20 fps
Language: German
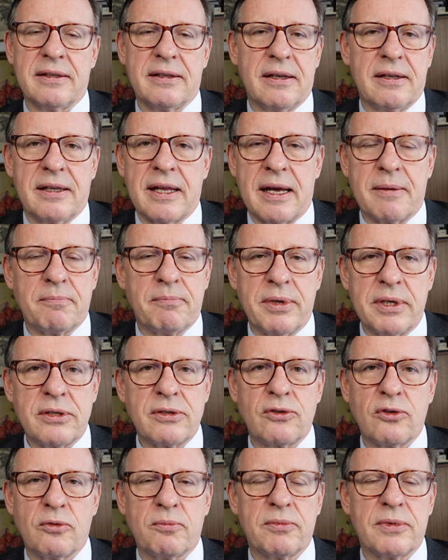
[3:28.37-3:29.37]
in ein
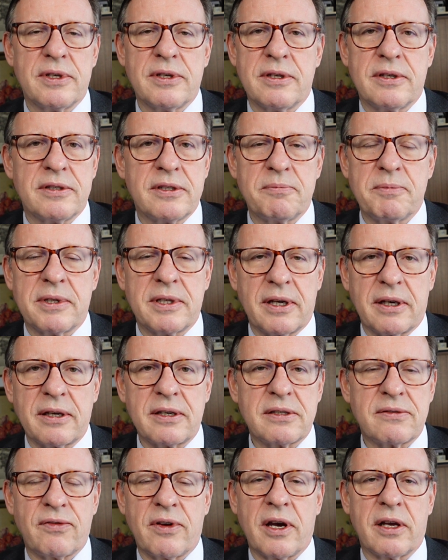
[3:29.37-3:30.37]
Bistum äh,
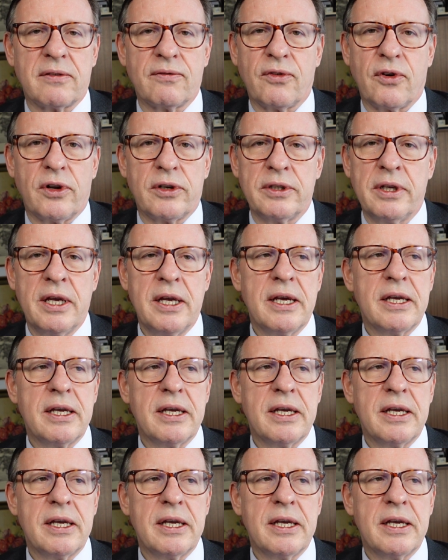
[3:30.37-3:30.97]
Seminarist werden wollen,